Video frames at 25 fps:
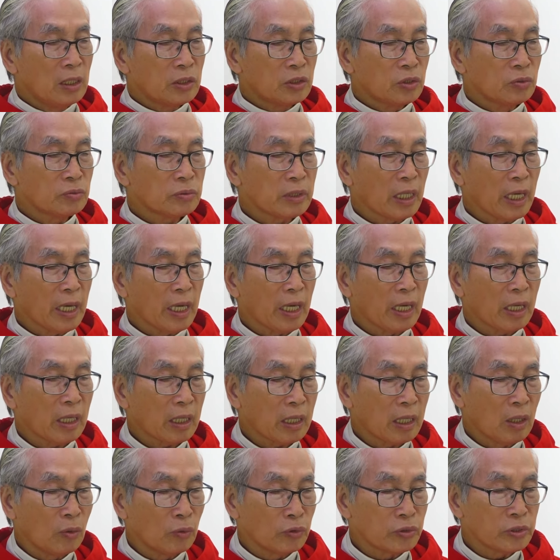chúng ta
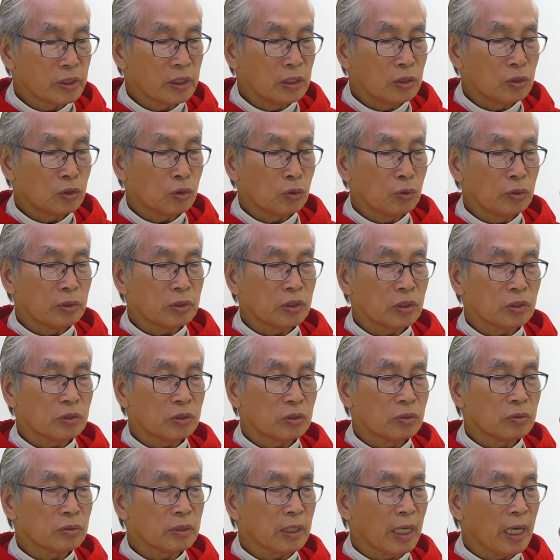cầu xin Chúa cho
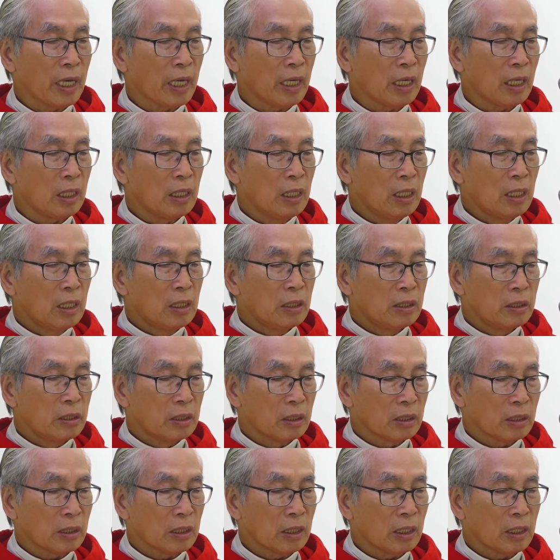chúng ta
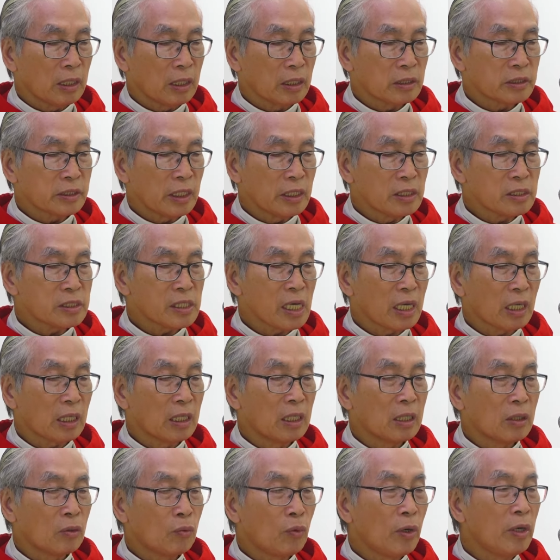được uh, sẵn sàng
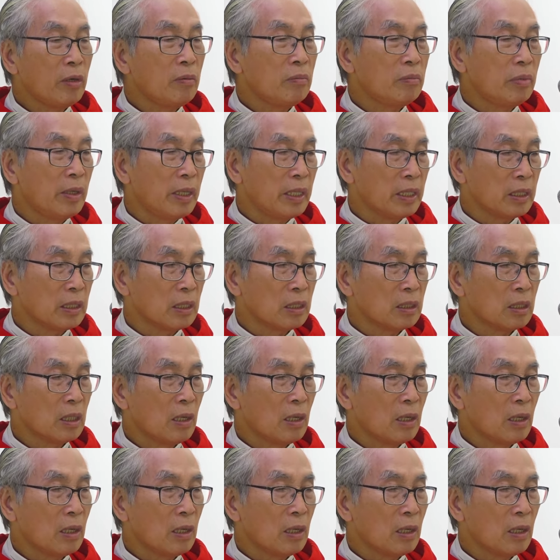được quên mình